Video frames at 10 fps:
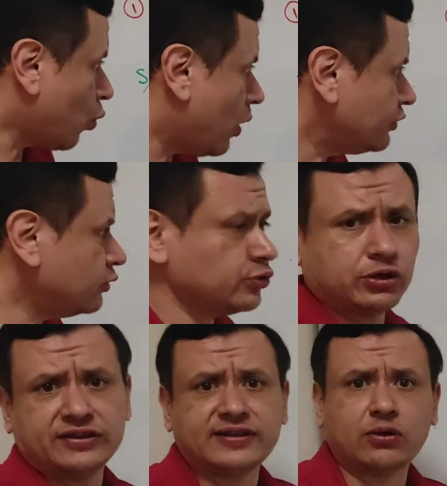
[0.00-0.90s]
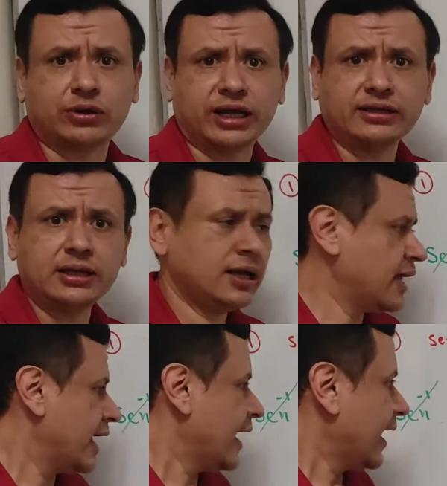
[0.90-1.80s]
¿Cuál solución está correcta?
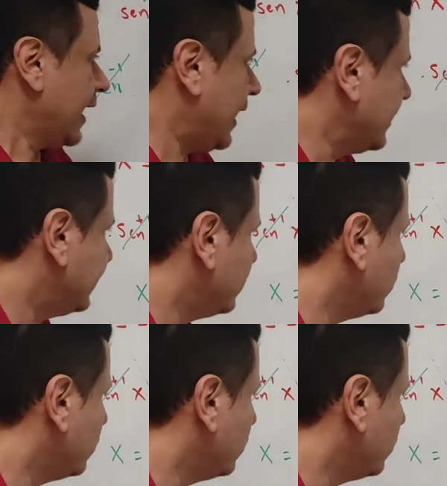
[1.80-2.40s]
Esta